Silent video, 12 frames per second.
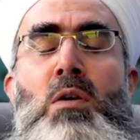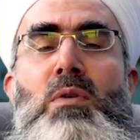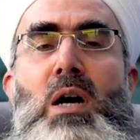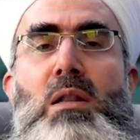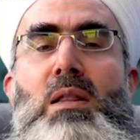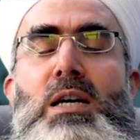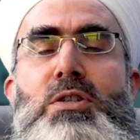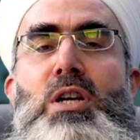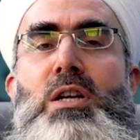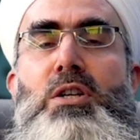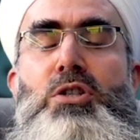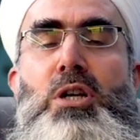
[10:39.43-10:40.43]
Ve Allah
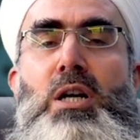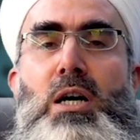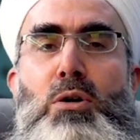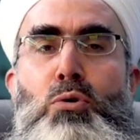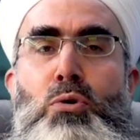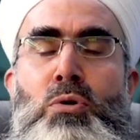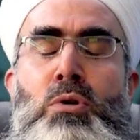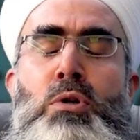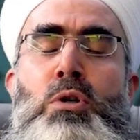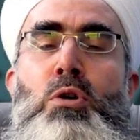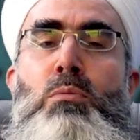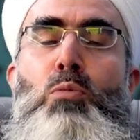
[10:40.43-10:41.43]
Celle Celaluhu
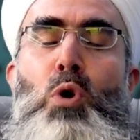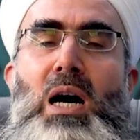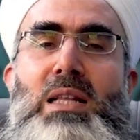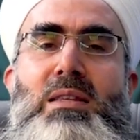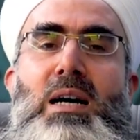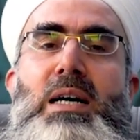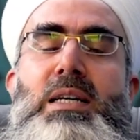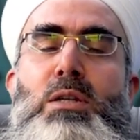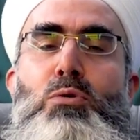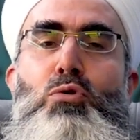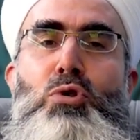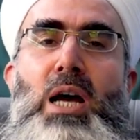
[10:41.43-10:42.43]
bu
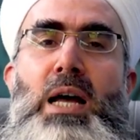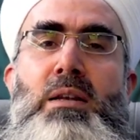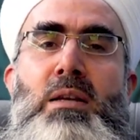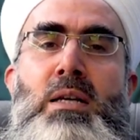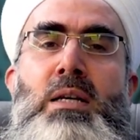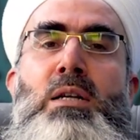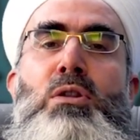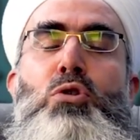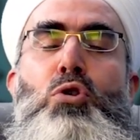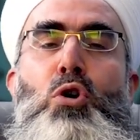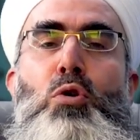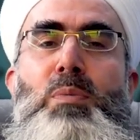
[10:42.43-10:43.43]
hataya düşen
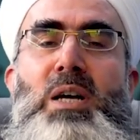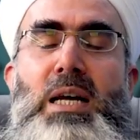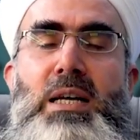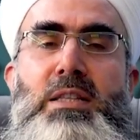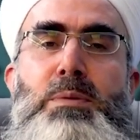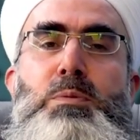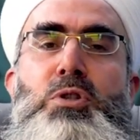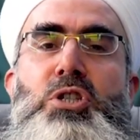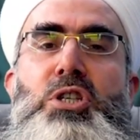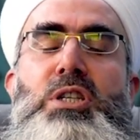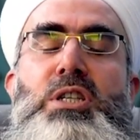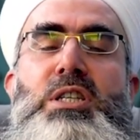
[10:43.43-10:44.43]
tövbe edip
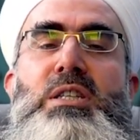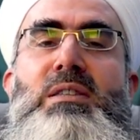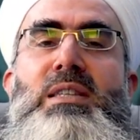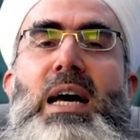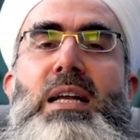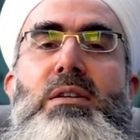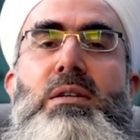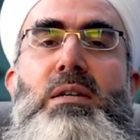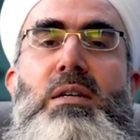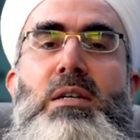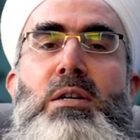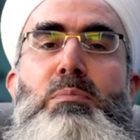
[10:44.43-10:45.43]

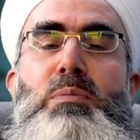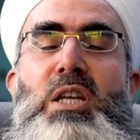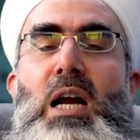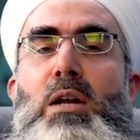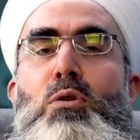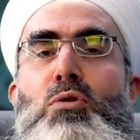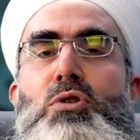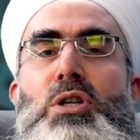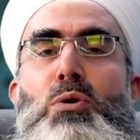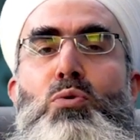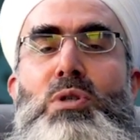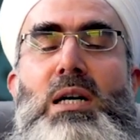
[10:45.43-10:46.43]
şirkinden bir an önce
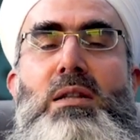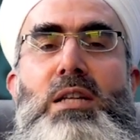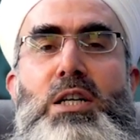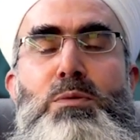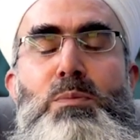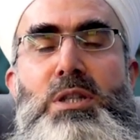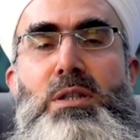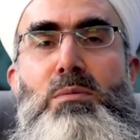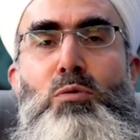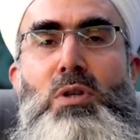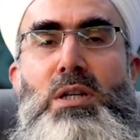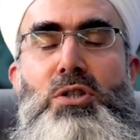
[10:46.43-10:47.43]
uzaklaşmadığı
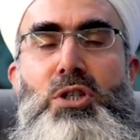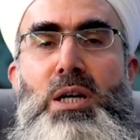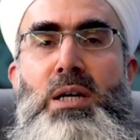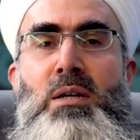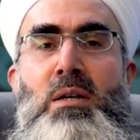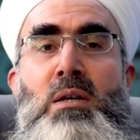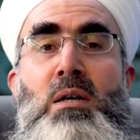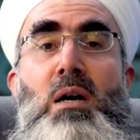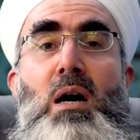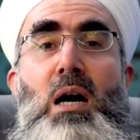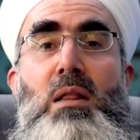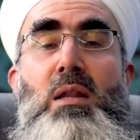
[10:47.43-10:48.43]
müddetçe
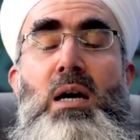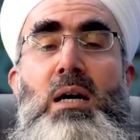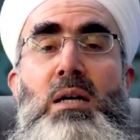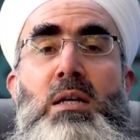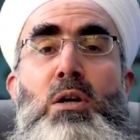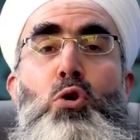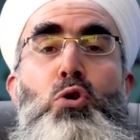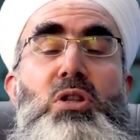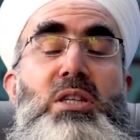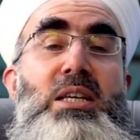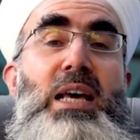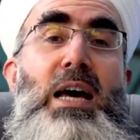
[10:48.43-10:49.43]
Allah
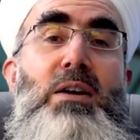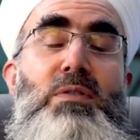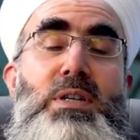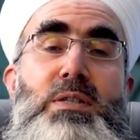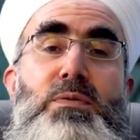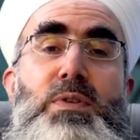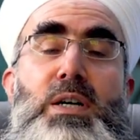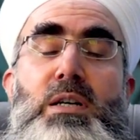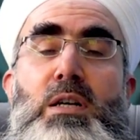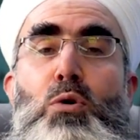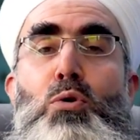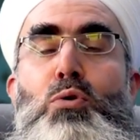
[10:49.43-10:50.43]
diğer vasıfları
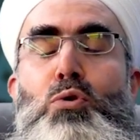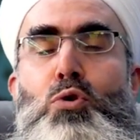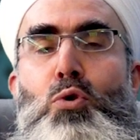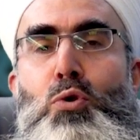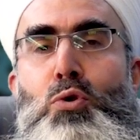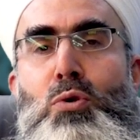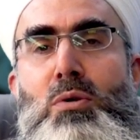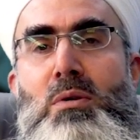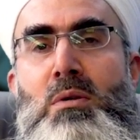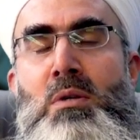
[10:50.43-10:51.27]
ne olursa olsun